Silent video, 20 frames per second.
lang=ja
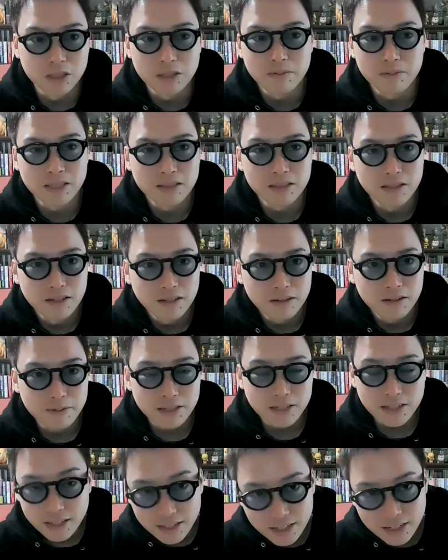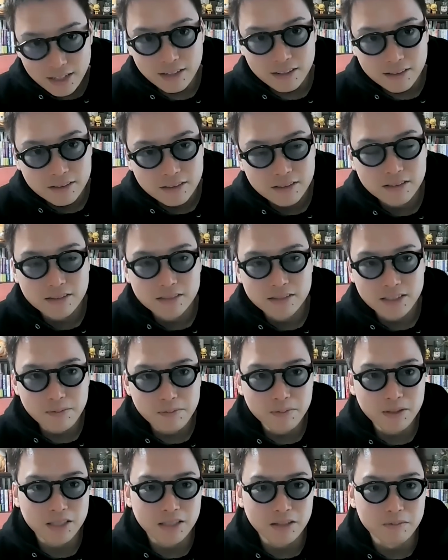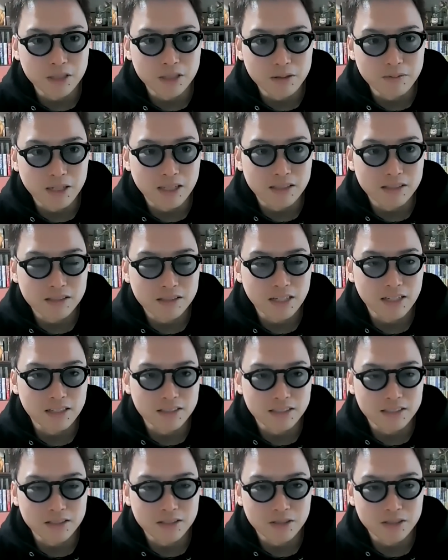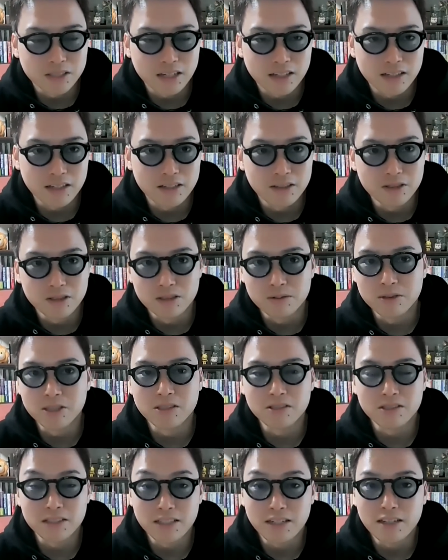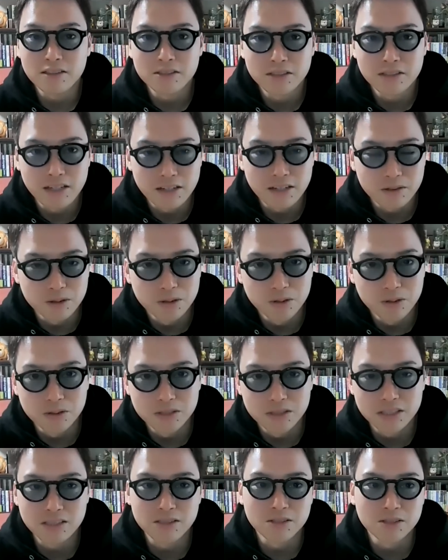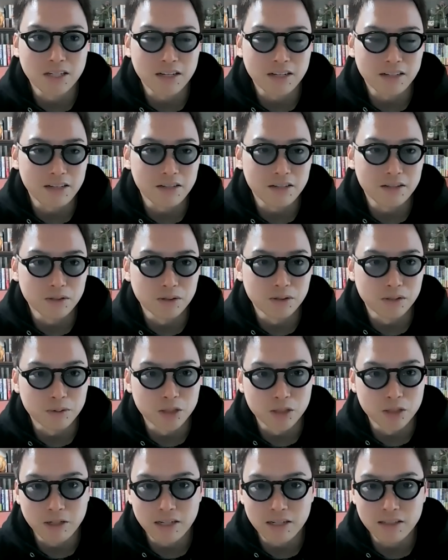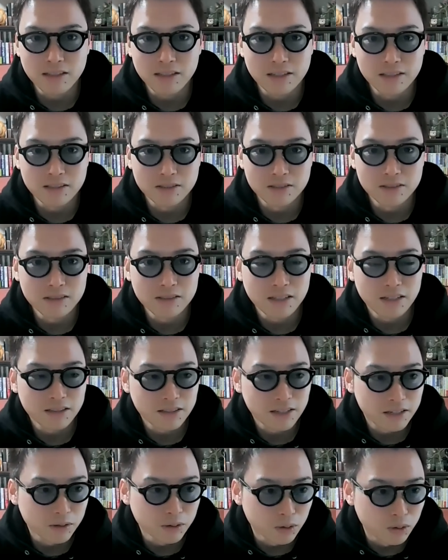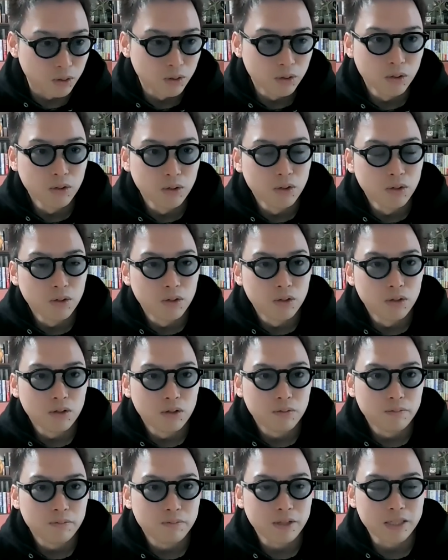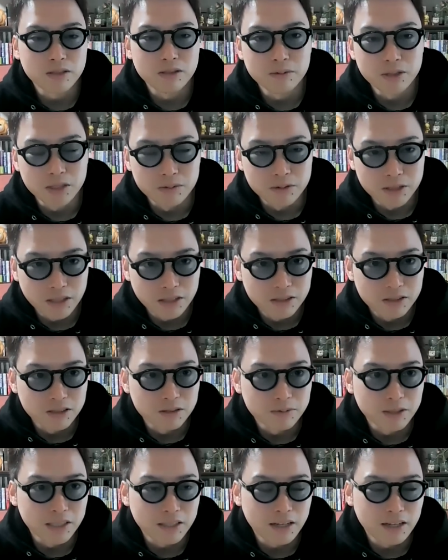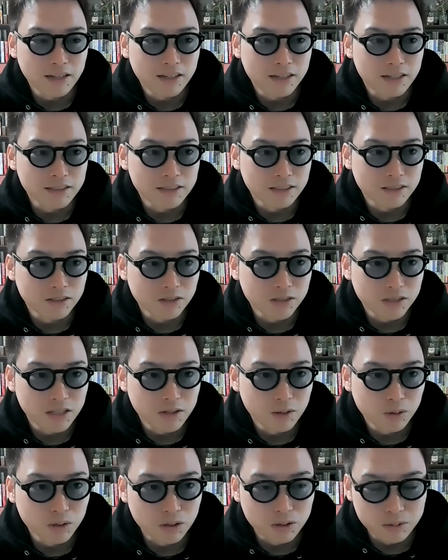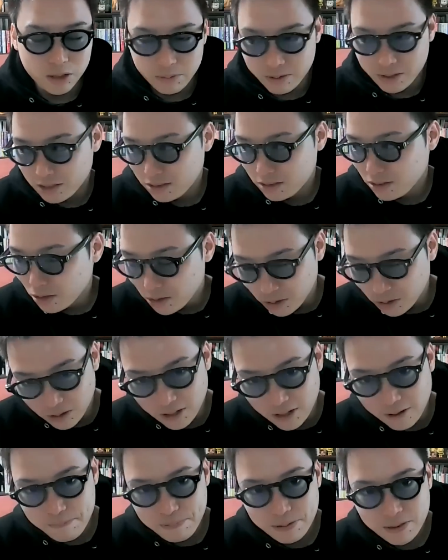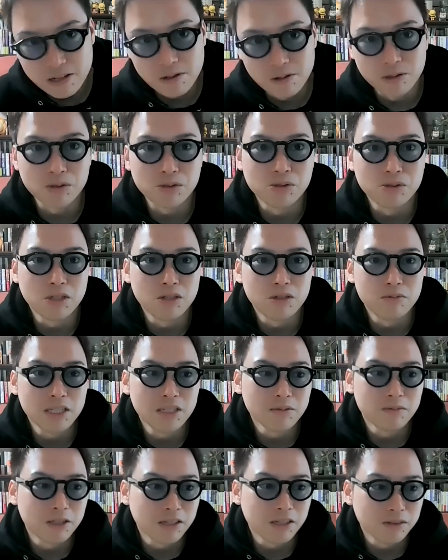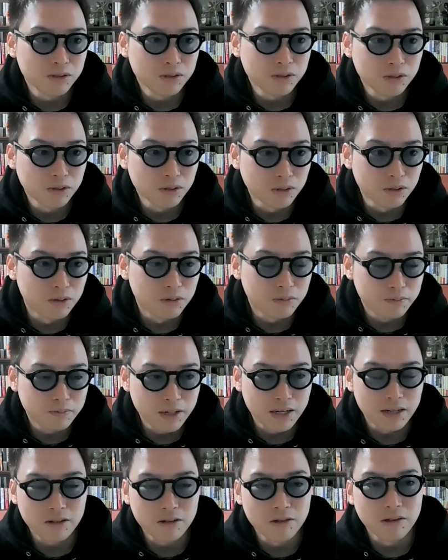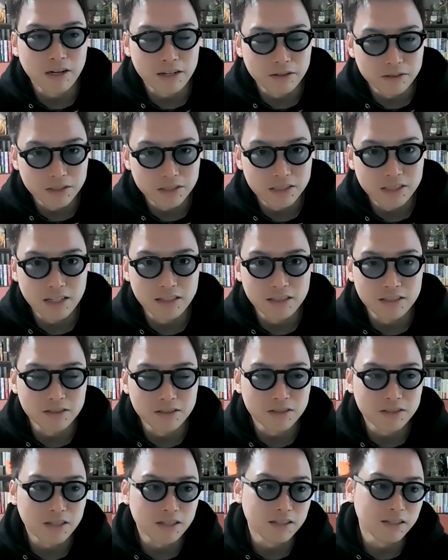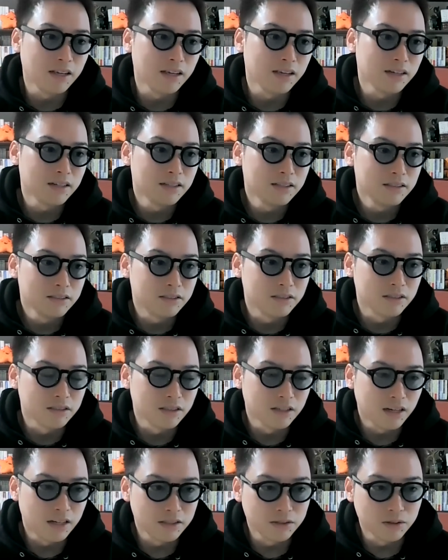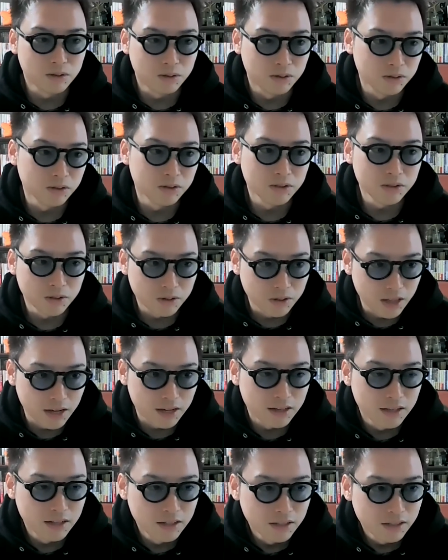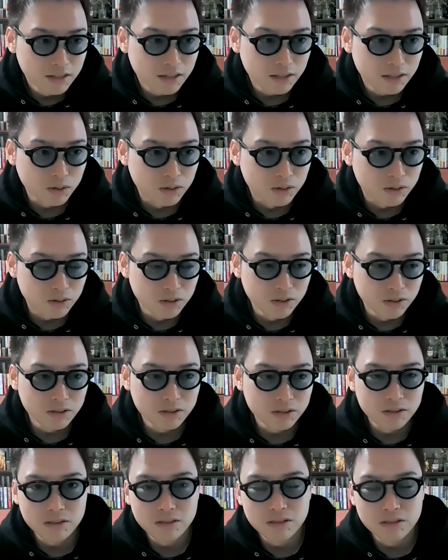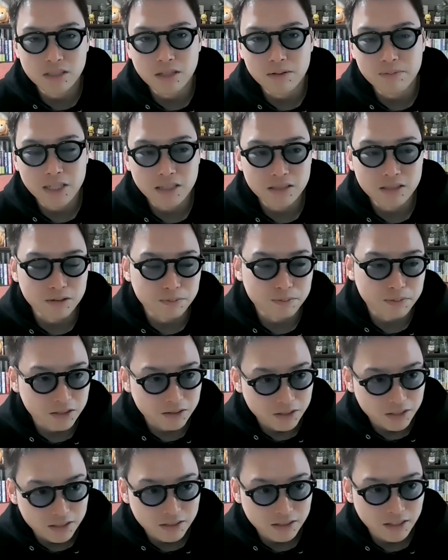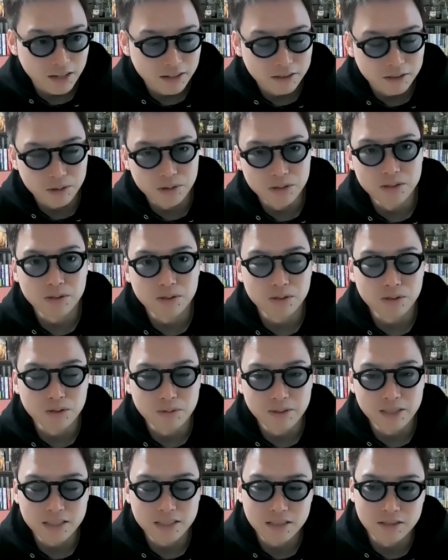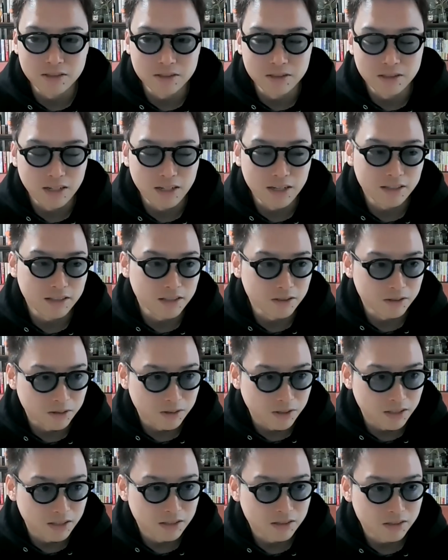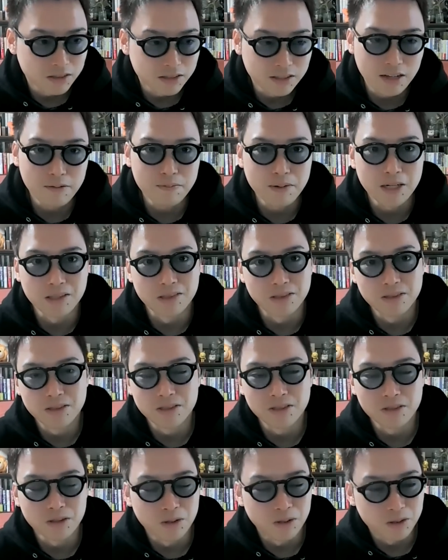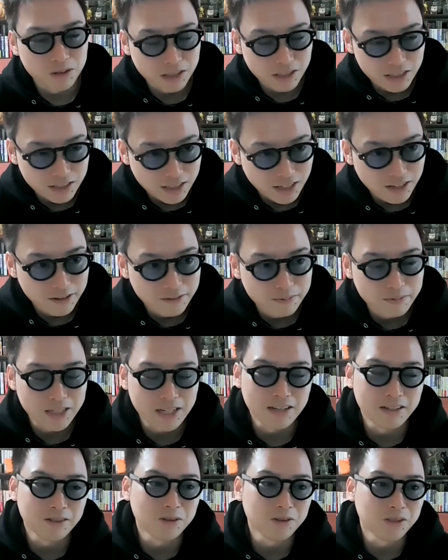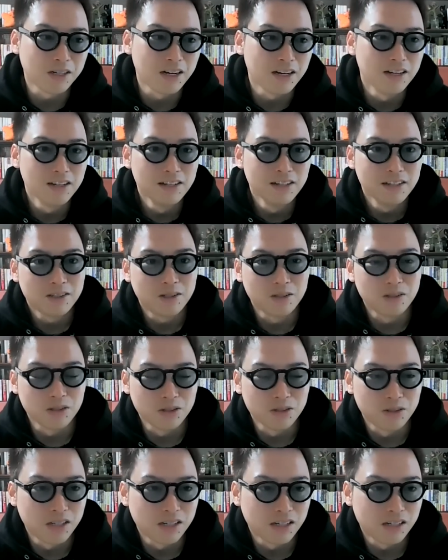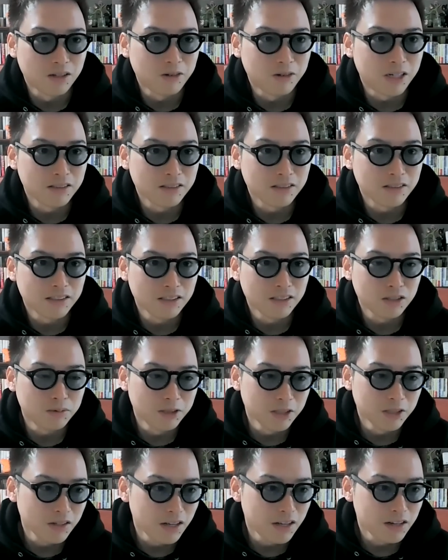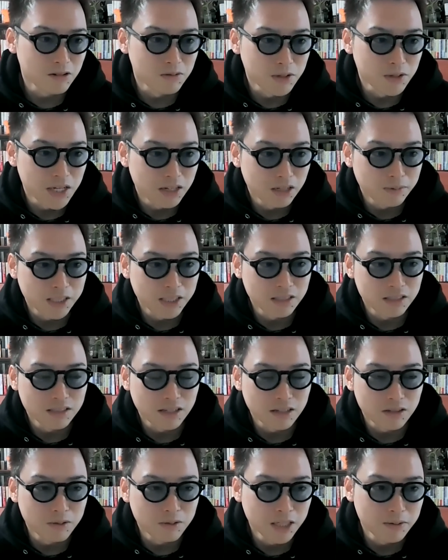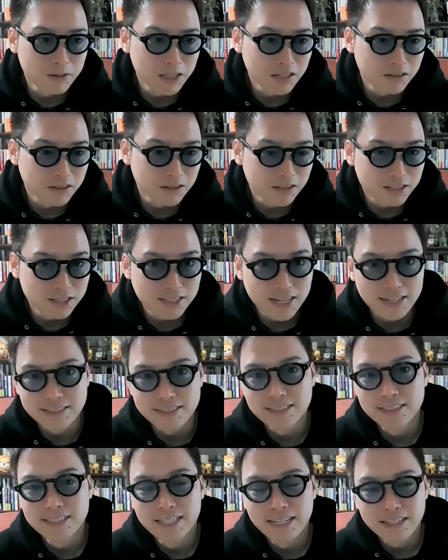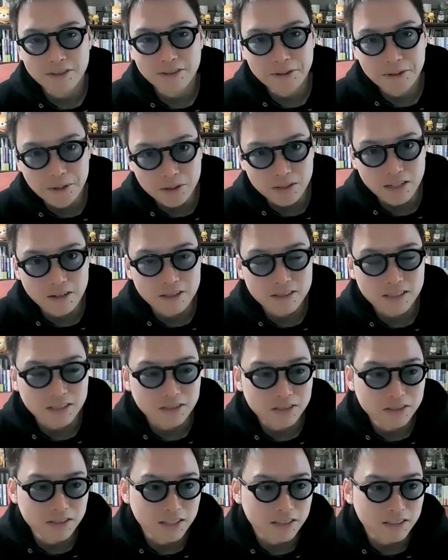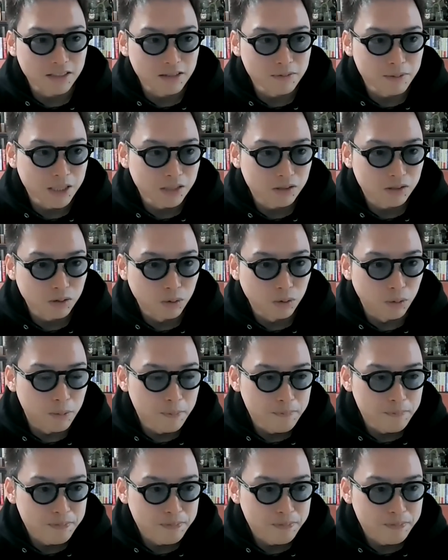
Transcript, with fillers: 思います。まあ、ただ、全部が全部今すでに実装されているようなものじゃなくて、今後実装されていくようなものもあったりするんですけど、まあ、そういうものもね、含めて解説をしていこうと思います。ということで、今日の動画を見てもらうと、まあ、今回の2023年Google I.O. の要点、あと、今後の Google が目指すビジョンですね。どういうことを目指して Google がやっていくのか。そして、まあ、Google の本気さみたいなことが、この動画からわかるかなと思うので、興味があればぜひ最後まで見てください。ということで、早速やっていきましょ